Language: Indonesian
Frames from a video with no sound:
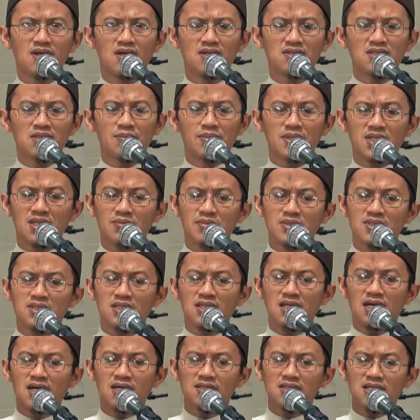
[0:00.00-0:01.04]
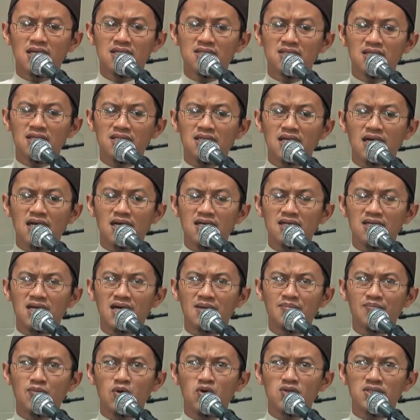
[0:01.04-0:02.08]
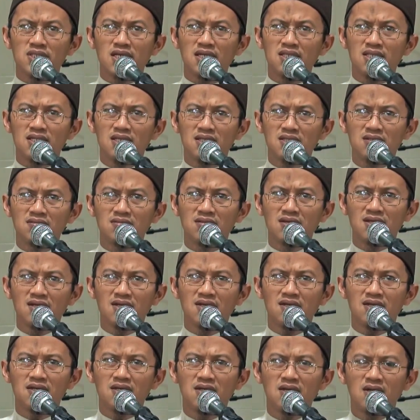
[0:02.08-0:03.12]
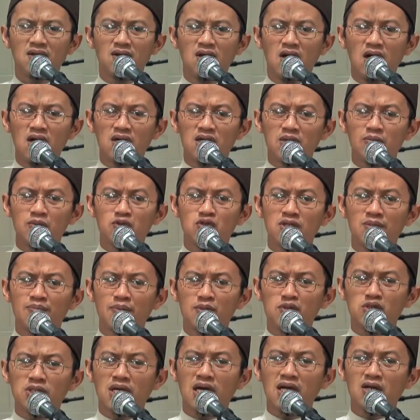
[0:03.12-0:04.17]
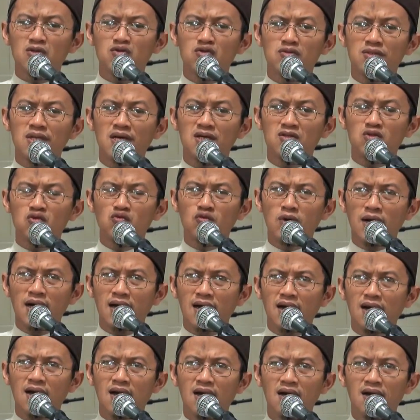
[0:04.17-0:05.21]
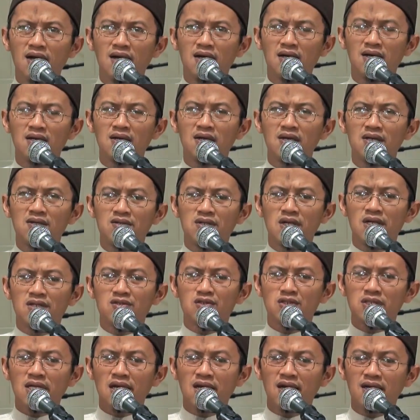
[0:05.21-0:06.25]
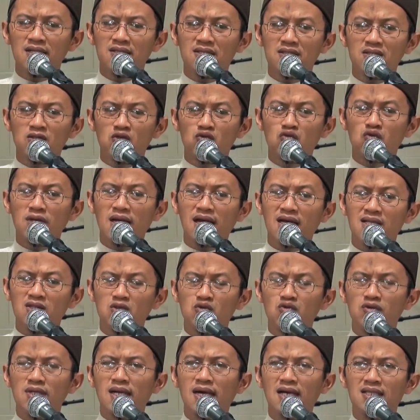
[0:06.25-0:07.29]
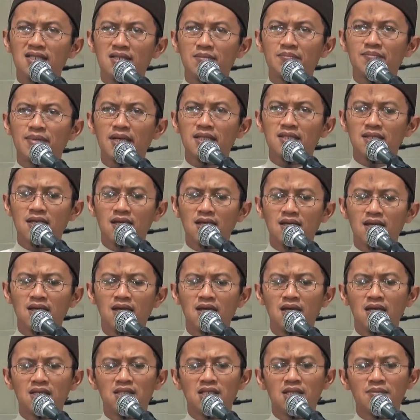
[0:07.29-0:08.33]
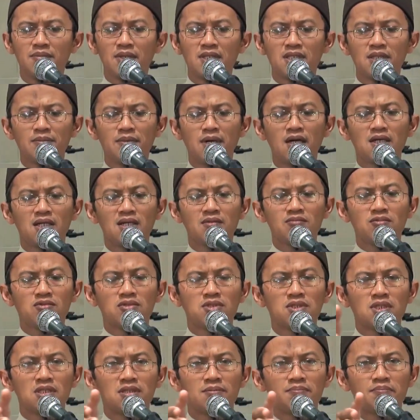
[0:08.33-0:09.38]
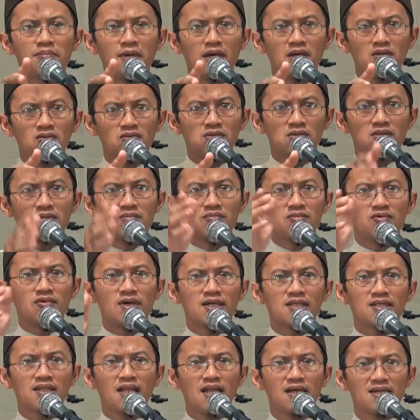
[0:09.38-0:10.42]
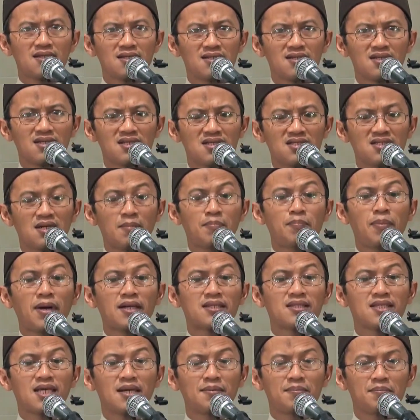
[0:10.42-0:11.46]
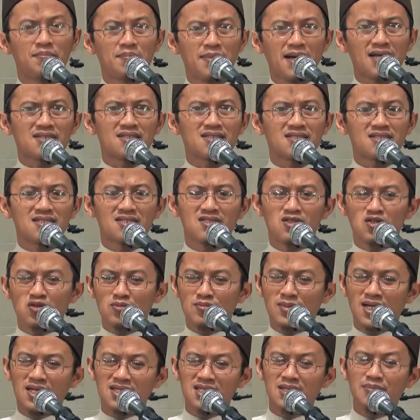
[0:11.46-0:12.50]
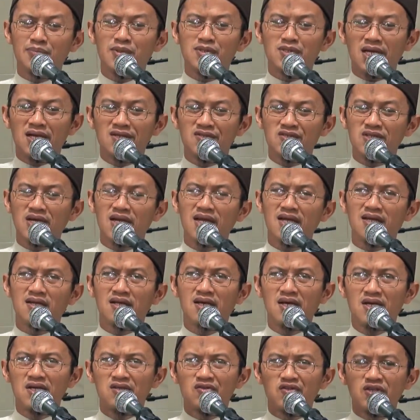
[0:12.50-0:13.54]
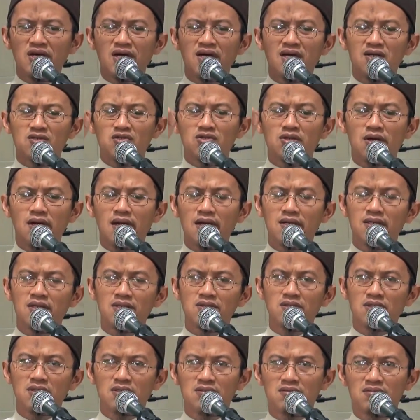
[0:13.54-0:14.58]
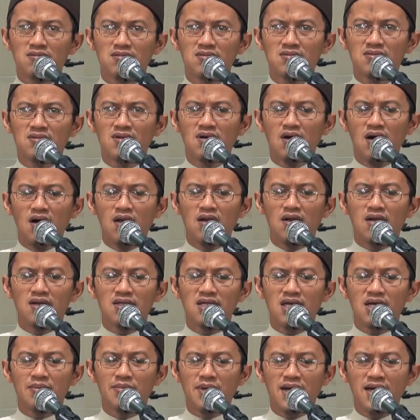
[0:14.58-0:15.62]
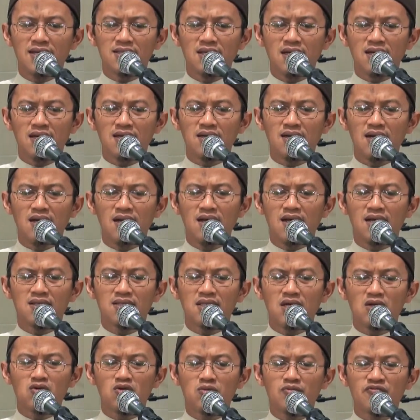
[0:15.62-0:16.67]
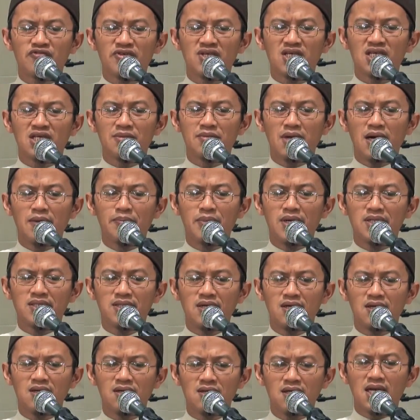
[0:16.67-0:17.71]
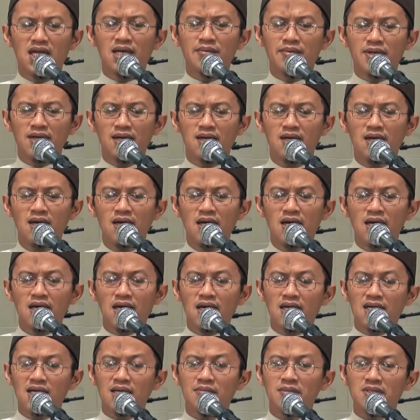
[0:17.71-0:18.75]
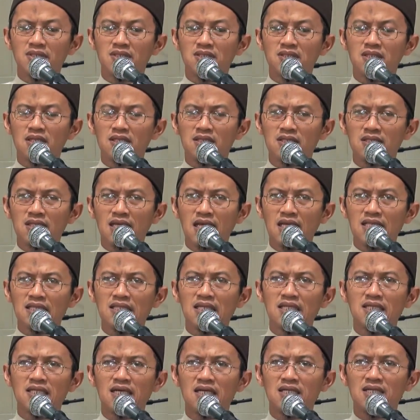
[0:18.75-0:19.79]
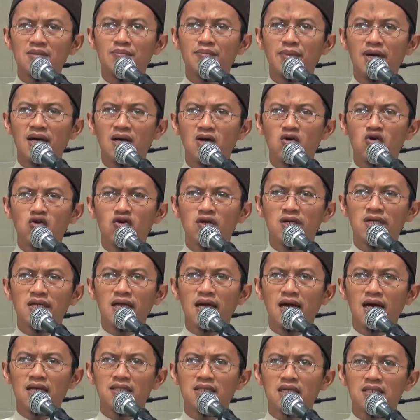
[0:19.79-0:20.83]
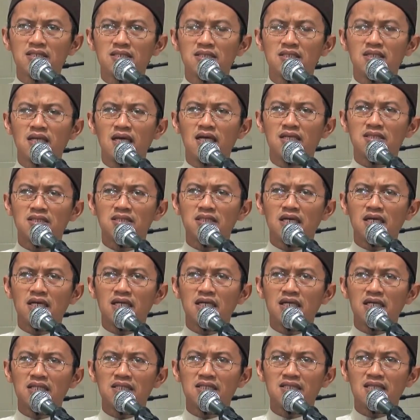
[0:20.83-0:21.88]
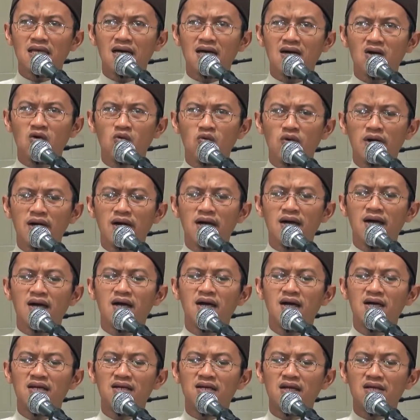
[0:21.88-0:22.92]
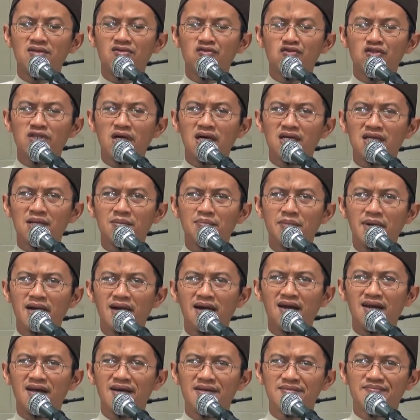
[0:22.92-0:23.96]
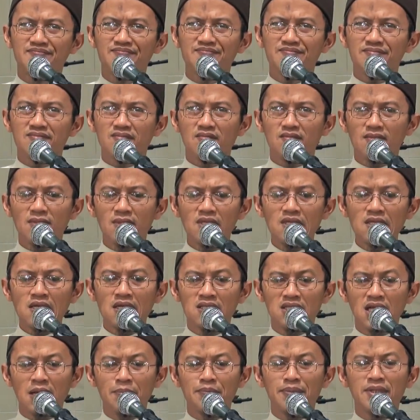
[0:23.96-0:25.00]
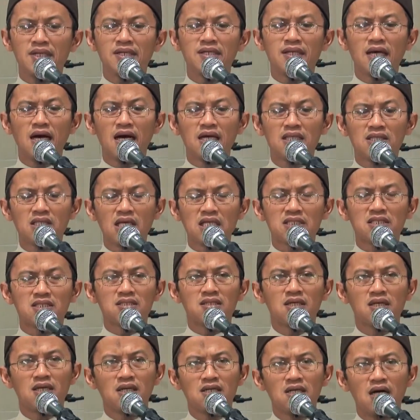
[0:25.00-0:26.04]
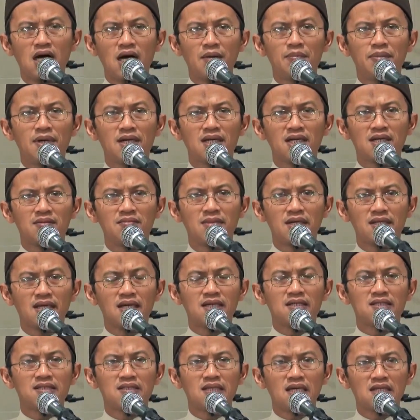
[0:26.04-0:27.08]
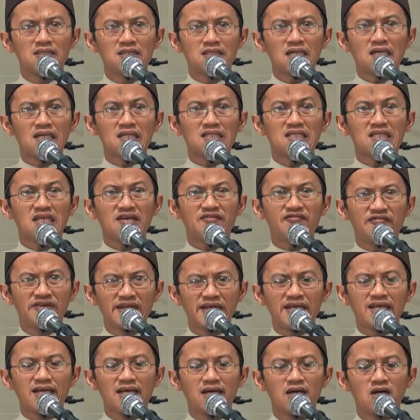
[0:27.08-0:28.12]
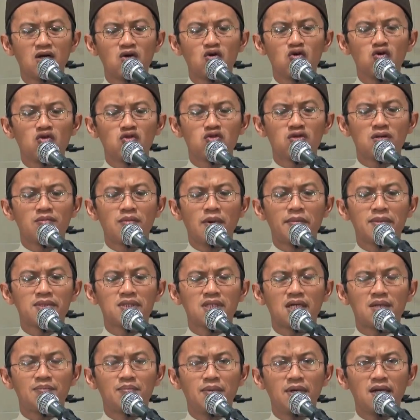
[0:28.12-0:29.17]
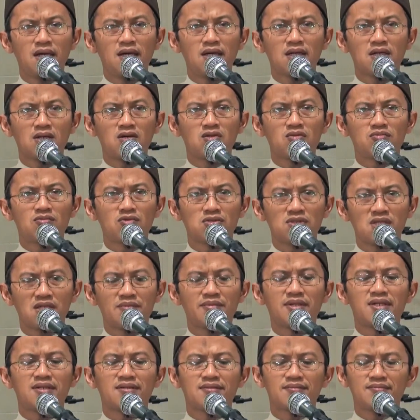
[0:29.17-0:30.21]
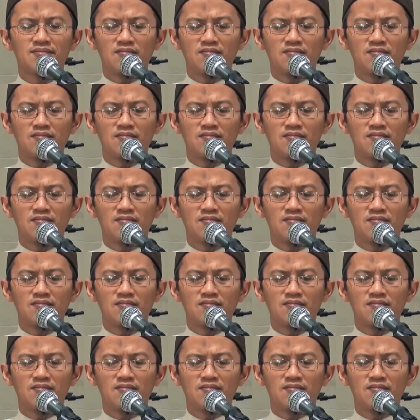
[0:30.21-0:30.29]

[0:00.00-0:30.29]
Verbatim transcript: Seperti masjid yang saya ceritakan di kampung saya tadi itu, ya. Ada masjid besar sudah tua, dan sangat turah-turah tempatnya tiba-tiba ada masjid baru buat lagi depannya pas cuma dipisah jalan jangan sholat di situ Allah yang mengatakan la takum fihi abada kenapa karena masjidnya tidak dibangun di atas dasar takwa dan cari pahala tapi di atas apa namanya dasar tafrik untuk memecah belah kaum muslimin